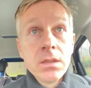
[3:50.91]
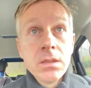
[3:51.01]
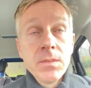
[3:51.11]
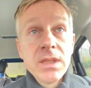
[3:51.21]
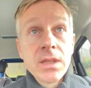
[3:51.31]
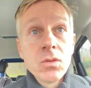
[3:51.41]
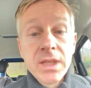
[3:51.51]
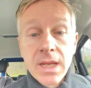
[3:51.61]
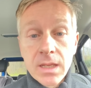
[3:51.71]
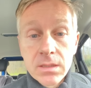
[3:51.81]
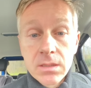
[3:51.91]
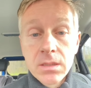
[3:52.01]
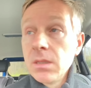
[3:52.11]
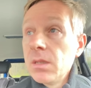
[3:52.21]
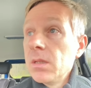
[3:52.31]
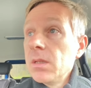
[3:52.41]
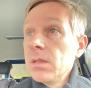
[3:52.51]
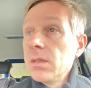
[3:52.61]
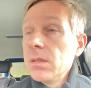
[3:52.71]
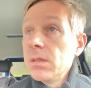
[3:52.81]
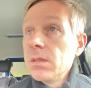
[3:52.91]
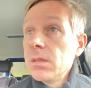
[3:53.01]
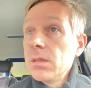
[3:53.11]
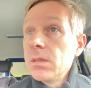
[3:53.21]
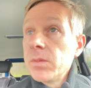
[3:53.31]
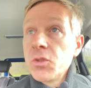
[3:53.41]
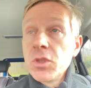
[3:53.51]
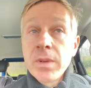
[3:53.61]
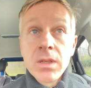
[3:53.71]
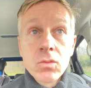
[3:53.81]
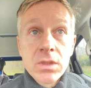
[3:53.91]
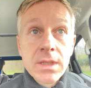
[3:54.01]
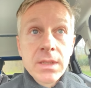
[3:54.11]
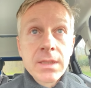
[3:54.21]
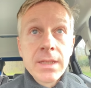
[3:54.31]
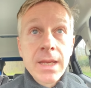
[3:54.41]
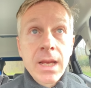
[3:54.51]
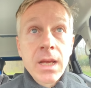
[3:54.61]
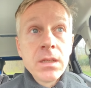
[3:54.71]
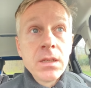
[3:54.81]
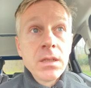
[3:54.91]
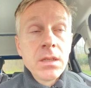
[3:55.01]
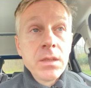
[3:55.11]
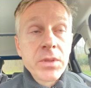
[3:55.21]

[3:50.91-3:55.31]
I media dominanti i principali quotidiani italiani,